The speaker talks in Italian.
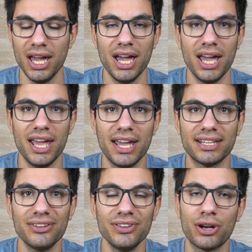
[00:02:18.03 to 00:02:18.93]
E
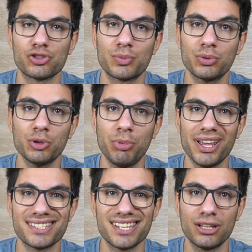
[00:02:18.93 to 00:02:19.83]
davvero, soprattutto poi
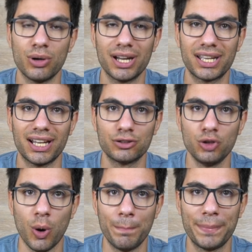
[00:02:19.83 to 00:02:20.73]
essendo anche a
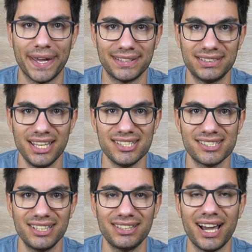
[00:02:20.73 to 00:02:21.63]
doppia
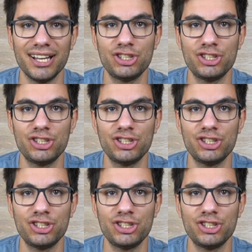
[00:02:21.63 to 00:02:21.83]
densità,